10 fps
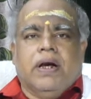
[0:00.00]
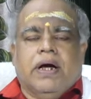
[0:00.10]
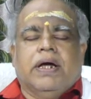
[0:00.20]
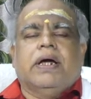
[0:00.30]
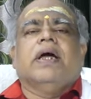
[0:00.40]

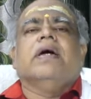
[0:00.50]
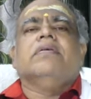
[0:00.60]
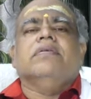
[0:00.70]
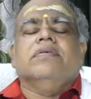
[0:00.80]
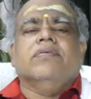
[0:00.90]
நான் இங்கே
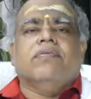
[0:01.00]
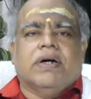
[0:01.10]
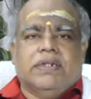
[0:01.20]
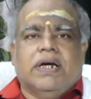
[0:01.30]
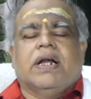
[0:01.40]

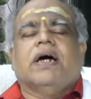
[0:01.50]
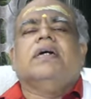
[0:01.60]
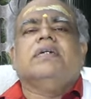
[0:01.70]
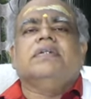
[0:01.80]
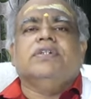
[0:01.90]
வாத்தியாரா
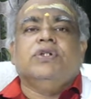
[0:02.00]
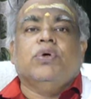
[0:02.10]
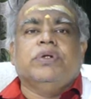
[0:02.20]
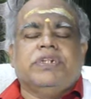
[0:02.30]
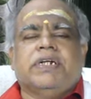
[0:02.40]

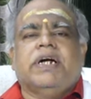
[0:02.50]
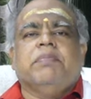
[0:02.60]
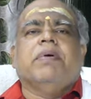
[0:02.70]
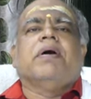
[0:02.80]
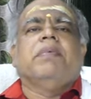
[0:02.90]
ஜோதிஷன்
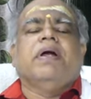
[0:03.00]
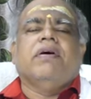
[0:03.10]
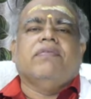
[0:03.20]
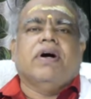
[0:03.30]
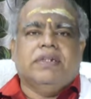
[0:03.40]

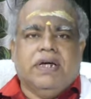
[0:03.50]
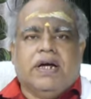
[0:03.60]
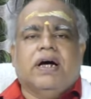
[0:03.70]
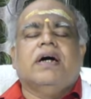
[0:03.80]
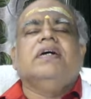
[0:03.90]
டிபார்ட்மெண்ட்டில்
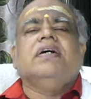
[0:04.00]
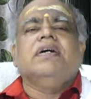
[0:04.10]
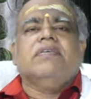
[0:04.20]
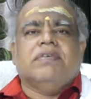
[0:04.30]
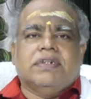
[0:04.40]
வாத்தியாரா
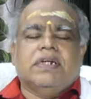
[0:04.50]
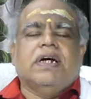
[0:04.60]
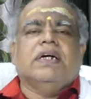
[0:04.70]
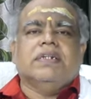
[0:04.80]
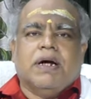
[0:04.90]
வந்து
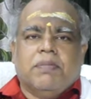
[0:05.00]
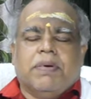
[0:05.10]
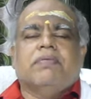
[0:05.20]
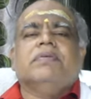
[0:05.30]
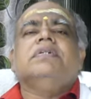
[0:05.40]

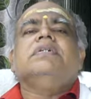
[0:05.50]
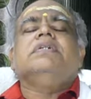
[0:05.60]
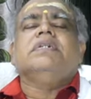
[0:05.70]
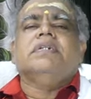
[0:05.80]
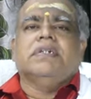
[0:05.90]
அதுக்கப்புறம் வந்து
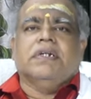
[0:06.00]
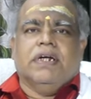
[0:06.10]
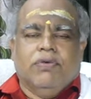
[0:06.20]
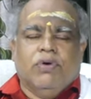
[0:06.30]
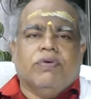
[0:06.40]

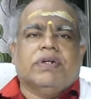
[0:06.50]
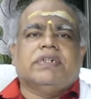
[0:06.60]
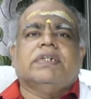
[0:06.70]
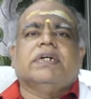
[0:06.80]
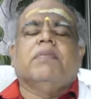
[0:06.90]
இவ்வளோ
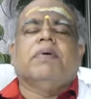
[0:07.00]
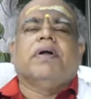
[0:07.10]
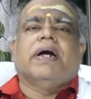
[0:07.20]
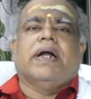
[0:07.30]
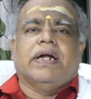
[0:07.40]
வருஷத்துக்கு
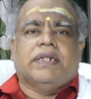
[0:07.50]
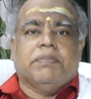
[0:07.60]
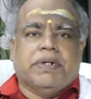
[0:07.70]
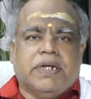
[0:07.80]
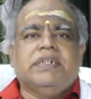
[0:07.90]
அப்புறம் ரெண்டாயிரத்தி
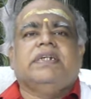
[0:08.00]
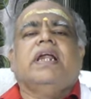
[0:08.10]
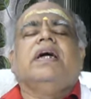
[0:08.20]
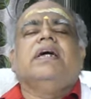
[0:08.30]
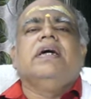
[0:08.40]

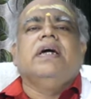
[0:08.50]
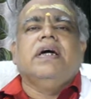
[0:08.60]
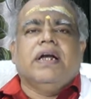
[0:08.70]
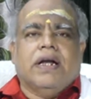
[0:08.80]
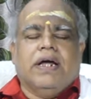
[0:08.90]
பதினஞ்சில்
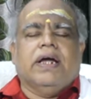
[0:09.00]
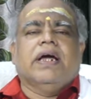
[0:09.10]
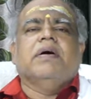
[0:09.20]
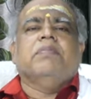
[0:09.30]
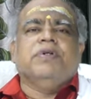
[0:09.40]
நான்
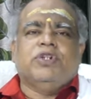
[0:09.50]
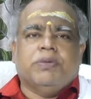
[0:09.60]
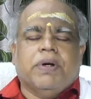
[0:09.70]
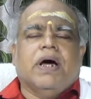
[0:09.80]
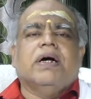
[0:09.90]
இங்கே
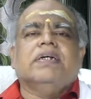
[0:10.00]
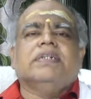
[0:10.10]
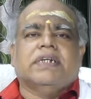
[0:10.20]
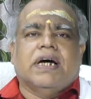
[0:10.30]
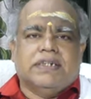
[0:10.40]
பிரின்சிபலாக
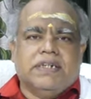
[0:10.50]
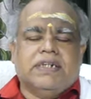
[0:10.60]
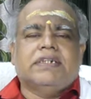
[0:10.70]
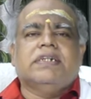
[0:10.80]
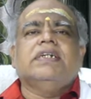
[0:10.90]
சார்ஜ்
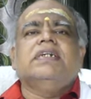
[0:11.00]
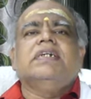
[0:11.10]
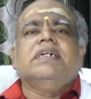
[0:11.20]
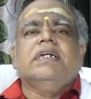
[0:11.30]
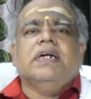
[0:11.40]
எடுத்து
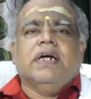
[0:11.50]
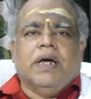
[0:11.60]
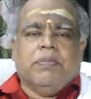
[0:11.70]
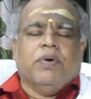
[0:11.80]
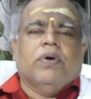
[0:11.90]

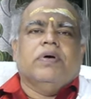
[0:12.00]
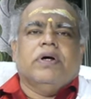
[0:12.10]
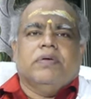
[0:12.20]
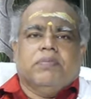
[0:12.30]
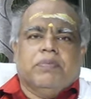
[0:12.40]
இப்போது
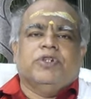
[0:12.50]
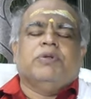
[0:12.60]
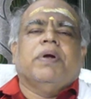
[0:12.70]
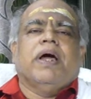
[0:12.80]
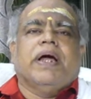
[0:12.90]

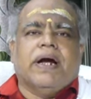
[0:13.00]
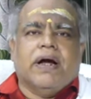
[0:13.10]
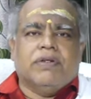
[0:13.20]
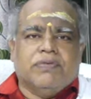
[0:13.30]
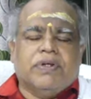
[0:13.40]
பிரின்சிபலாக
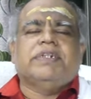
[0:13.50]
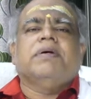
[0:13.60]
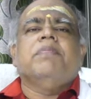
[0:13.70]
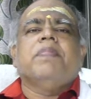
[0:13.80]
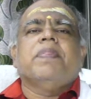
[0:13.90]
ஏழாவது
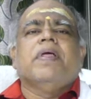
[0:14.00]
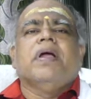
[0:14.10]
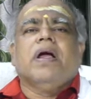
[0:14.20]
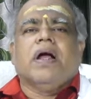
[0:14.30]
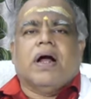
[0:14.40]
வருஷம்
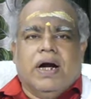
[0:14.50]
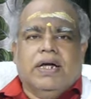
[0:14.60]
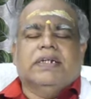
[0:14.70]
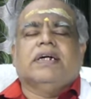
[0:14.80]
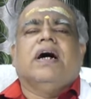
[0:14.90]

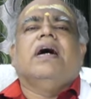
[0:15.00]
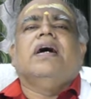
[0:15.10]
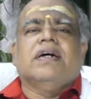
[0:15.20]
காலேஜுக்காக